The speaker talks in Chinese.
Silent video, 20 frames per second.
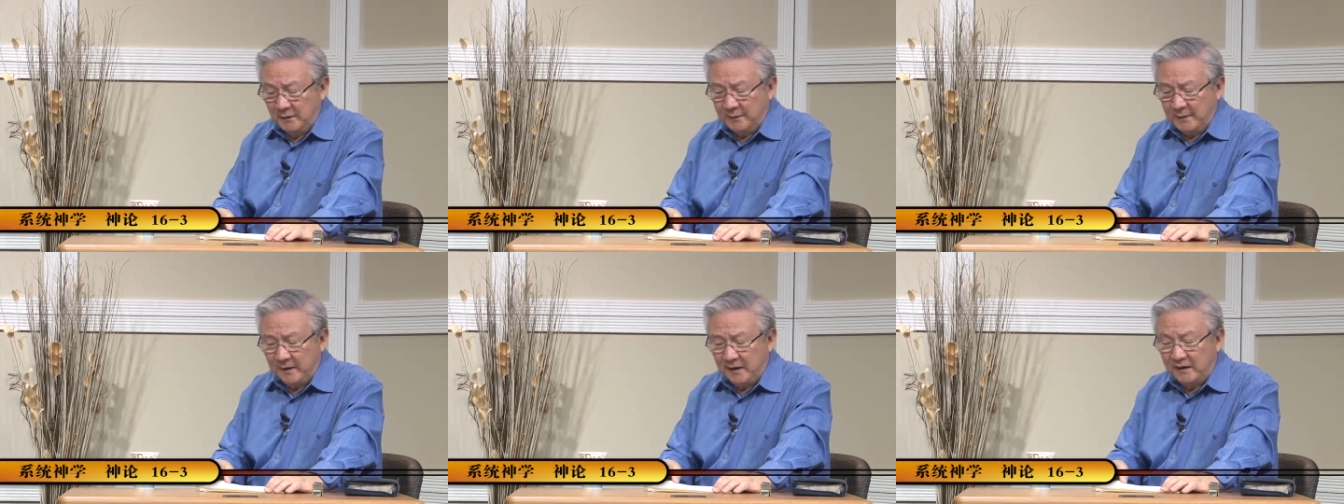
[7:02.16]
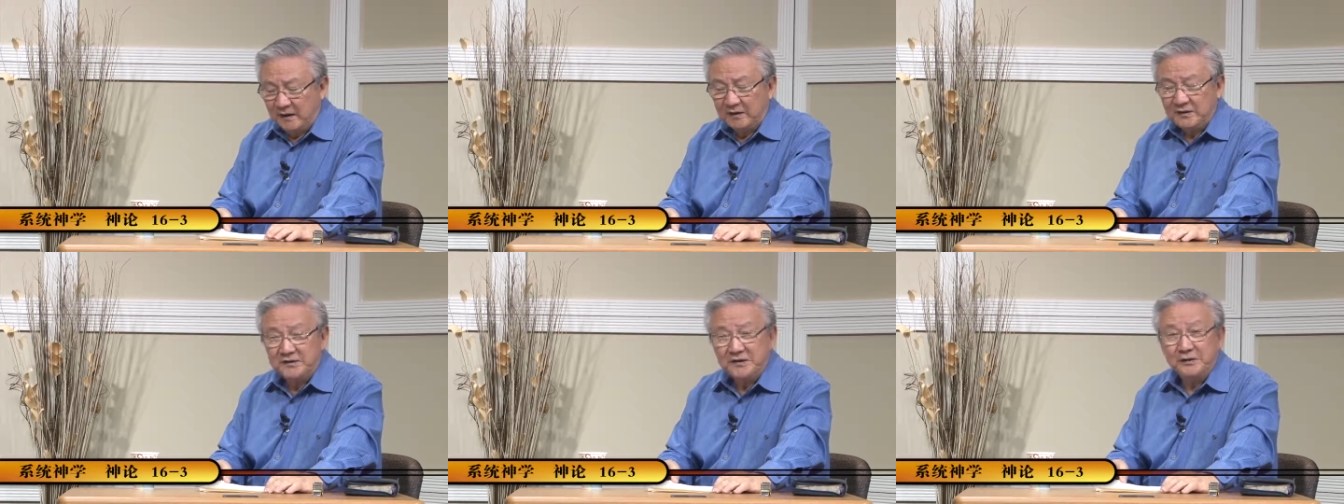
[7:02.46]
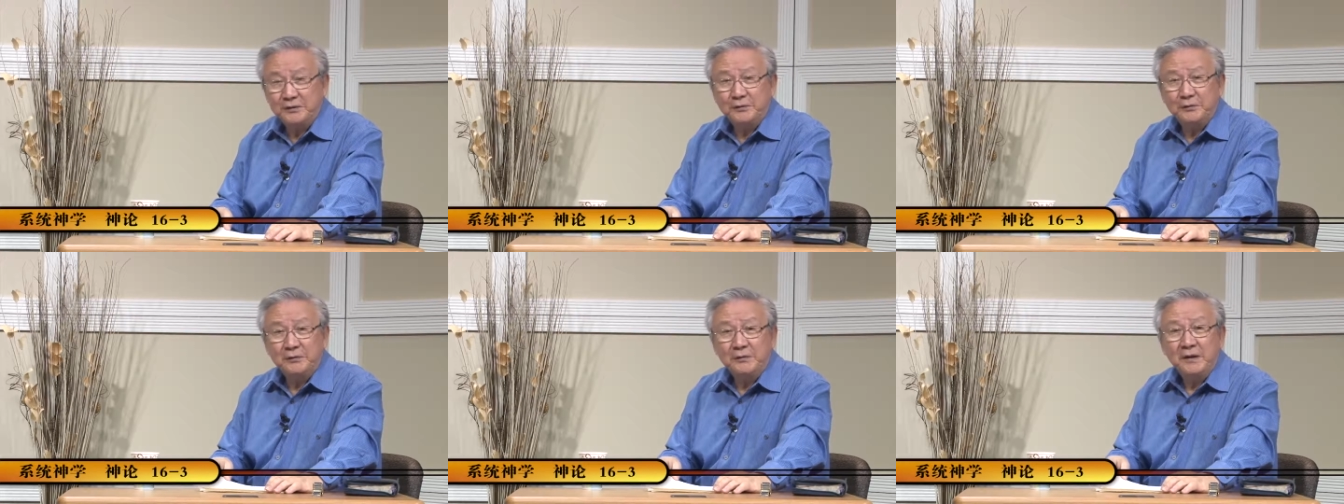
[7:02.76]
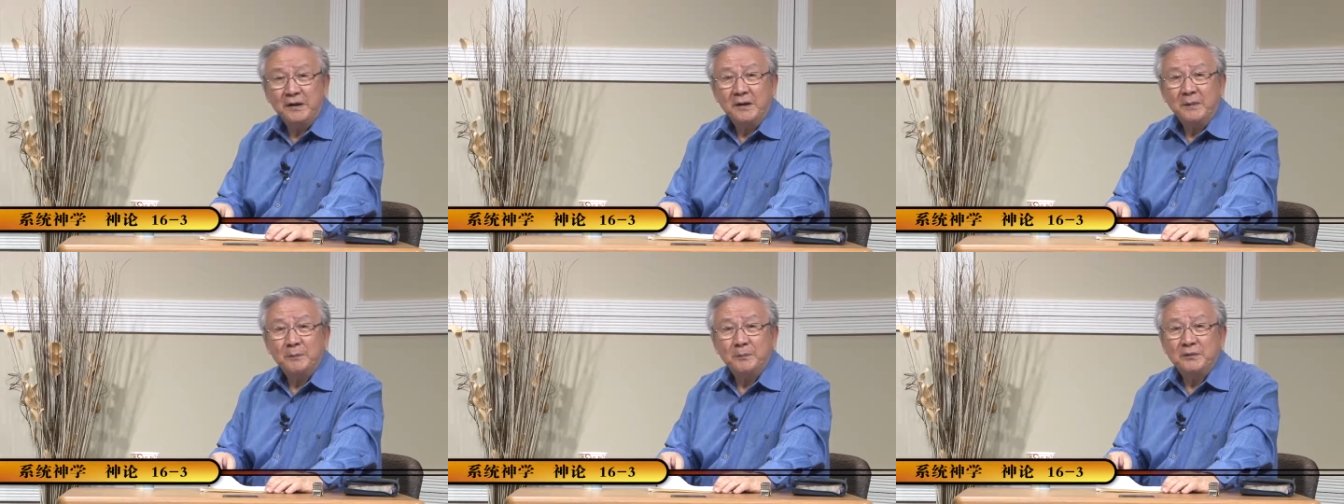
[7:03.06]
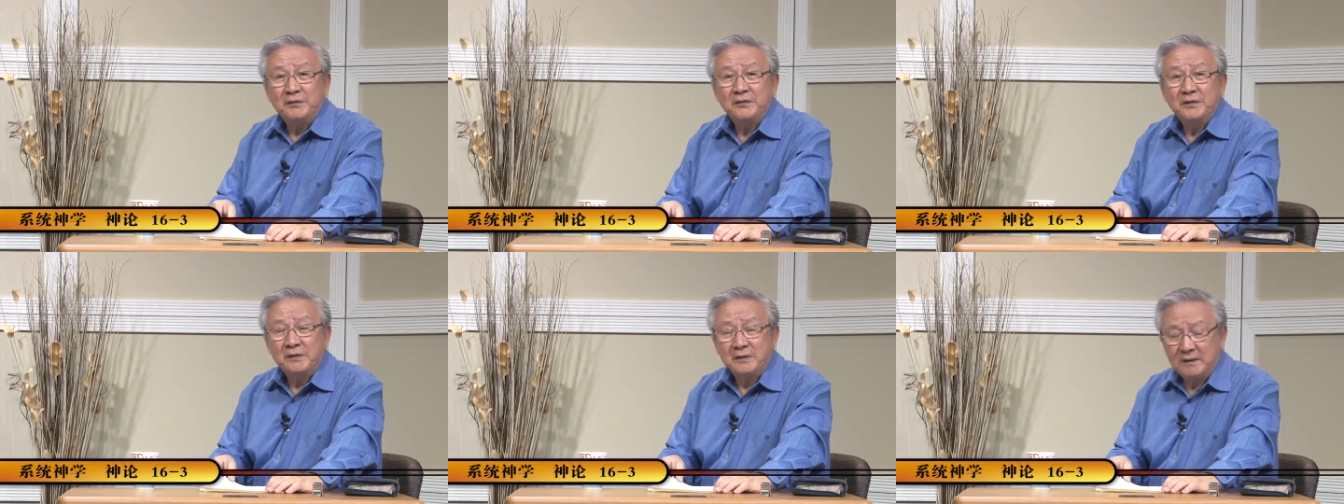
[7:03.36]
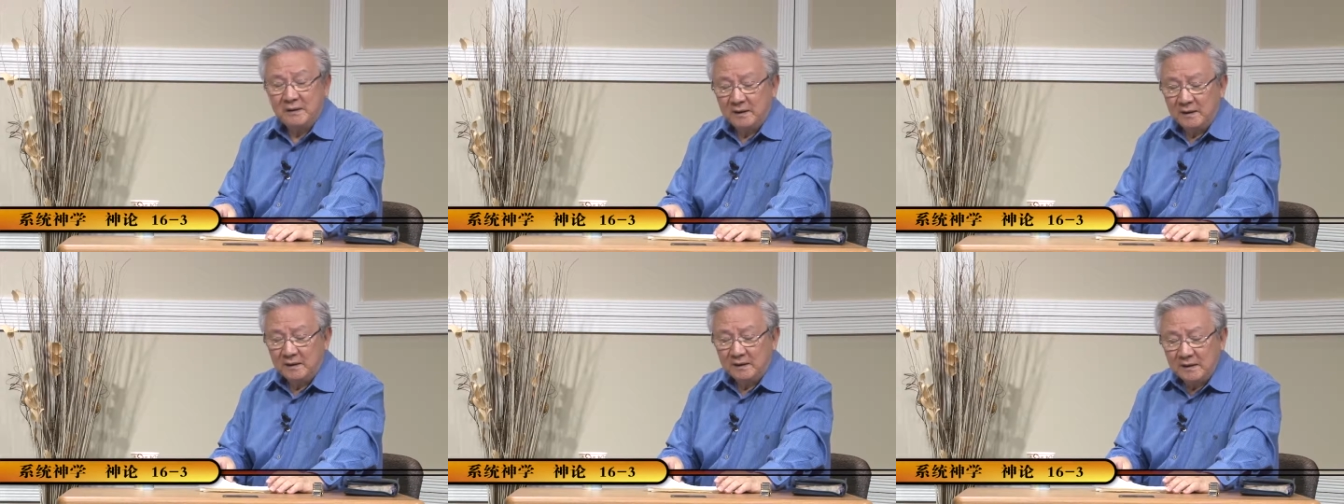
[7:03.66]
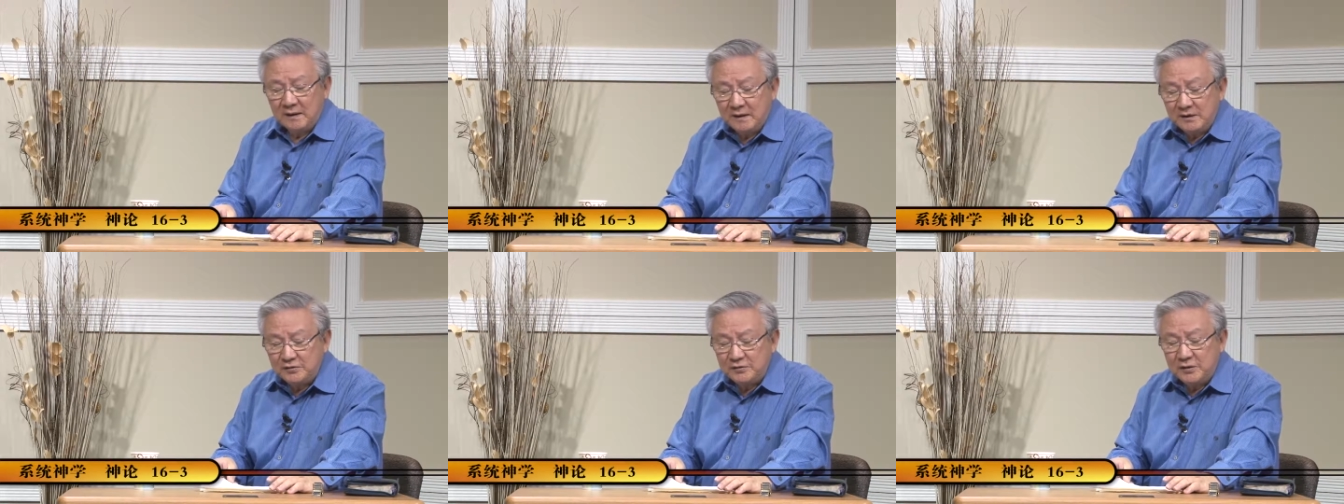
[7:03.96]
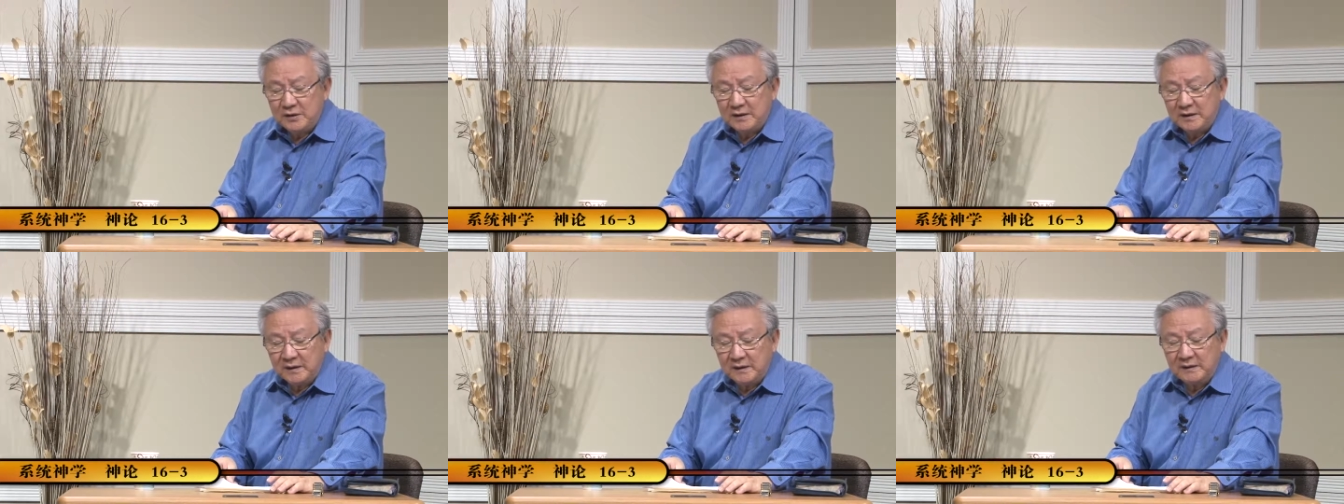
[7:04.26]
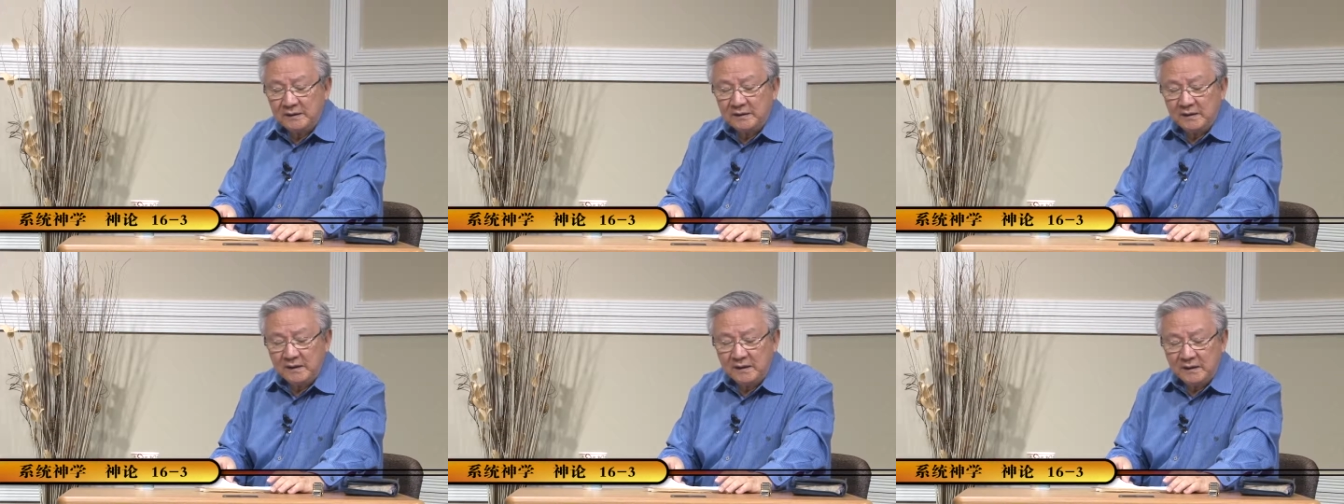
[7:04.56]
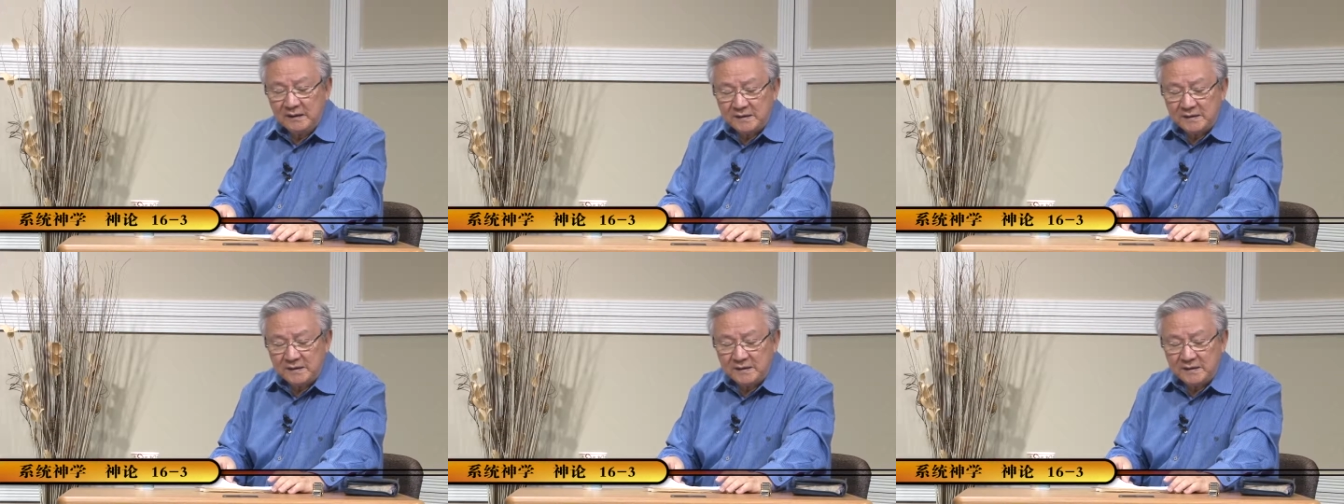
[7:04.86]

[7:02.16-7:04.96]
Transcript: 我们要搞清楚，不是科学跟